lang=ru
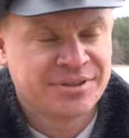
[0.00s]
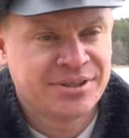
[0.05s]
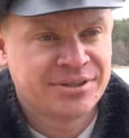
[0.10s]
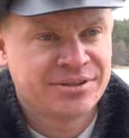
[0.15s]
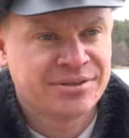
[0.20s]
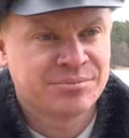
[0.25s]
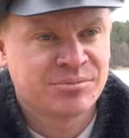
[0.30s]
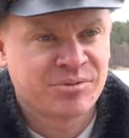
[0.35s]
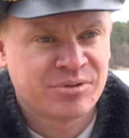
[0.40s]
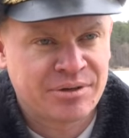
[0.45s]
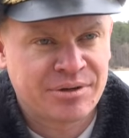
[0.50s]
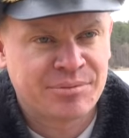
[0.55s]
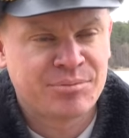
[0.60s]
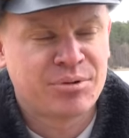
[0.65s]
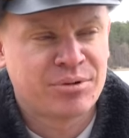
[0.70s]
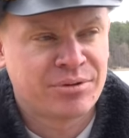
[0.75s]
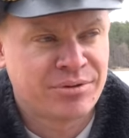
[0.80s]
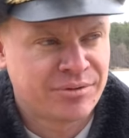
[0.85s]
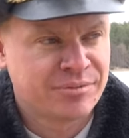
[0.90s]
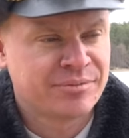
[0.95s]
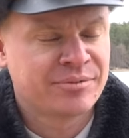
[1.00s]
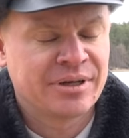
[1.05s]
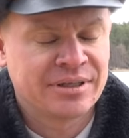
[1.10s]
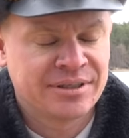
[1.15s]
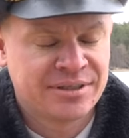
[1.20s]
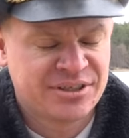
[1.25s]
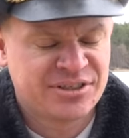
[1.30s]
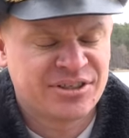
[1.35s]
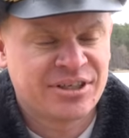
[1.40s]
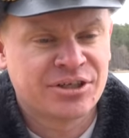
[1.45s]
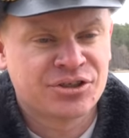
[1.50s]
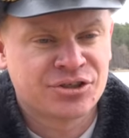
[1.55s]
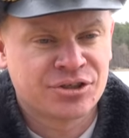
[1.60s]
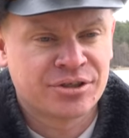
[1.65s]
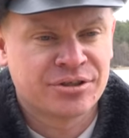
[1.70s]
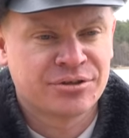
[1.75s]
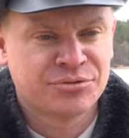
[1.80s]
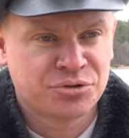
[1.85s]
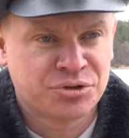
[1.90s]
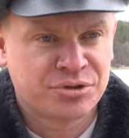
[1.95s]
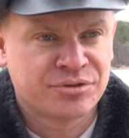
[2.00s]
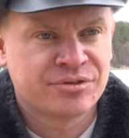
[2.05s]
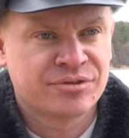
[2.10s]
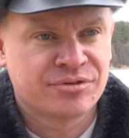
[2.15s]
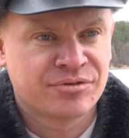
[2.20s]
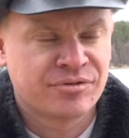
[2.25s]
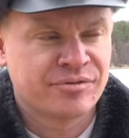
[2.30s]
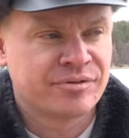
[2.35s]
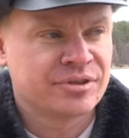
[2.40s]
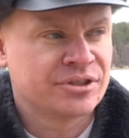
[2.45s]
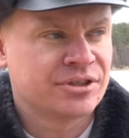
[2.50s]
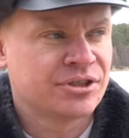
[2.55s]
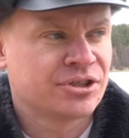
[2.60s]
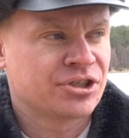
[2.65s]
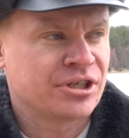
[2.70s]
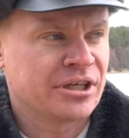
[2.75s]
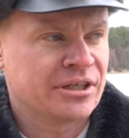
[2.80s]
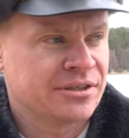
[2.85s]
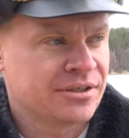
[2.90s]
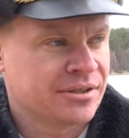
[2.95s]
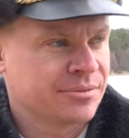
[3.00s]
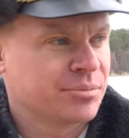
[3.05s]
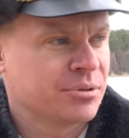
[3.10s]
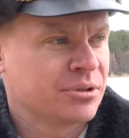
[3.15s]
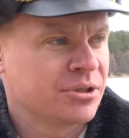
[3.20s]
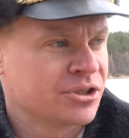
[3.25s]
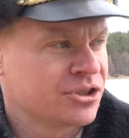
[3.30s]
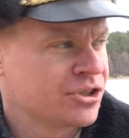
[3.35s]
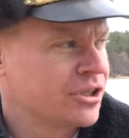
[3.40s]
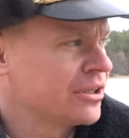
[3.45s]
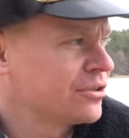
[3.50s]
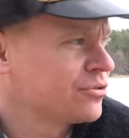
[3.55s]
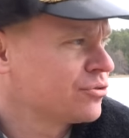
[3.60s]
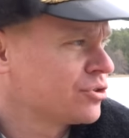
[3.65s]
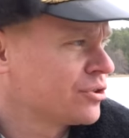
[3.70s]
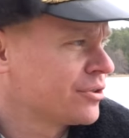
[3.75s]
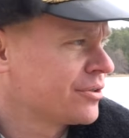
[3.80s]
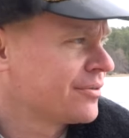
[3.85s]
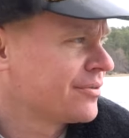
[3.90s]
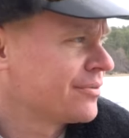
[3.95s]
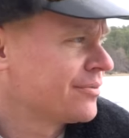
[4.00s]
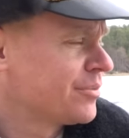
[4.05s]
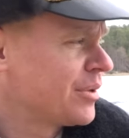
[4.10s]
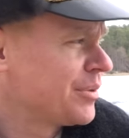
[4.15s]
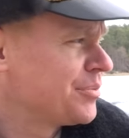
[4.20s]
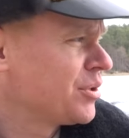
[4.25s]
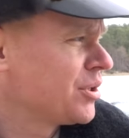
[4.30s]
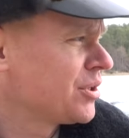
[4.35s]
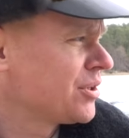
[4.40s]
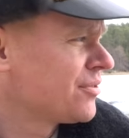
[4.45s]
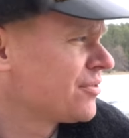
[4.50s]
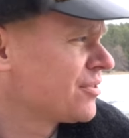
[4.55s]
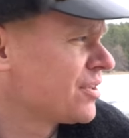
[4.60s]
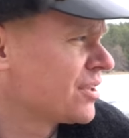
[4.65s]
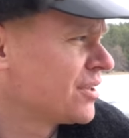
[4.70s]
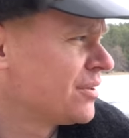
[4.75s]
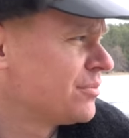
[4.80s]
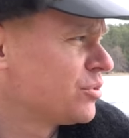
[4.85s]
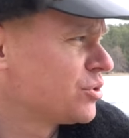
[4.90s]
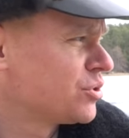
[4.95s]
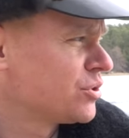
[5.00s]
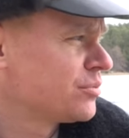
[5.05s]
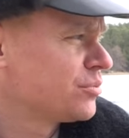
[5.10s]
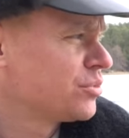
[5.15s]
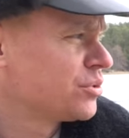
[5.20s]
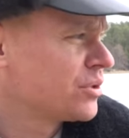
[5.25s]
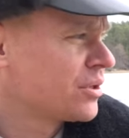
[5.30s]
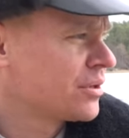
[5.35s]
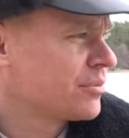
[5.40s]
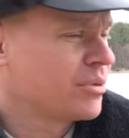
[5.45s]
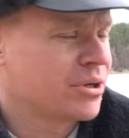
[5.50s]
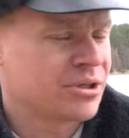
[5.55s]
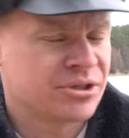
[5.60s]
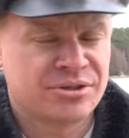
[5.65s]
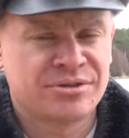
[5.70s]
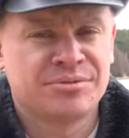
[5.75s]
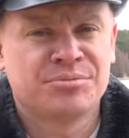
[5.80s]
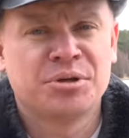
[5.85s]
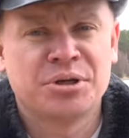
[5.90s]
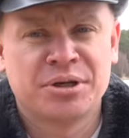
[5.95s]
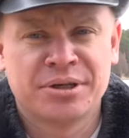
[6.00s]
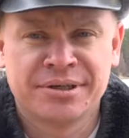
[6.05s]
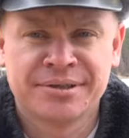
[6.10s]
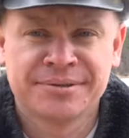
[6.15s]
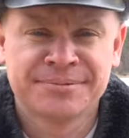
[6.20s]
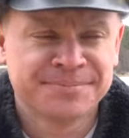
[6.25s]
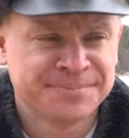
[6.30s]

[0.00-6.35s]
Детям рыболовом однозначно лучше всего воздержаться и подождать уже моментов, когда можно будет рыбачить с берега.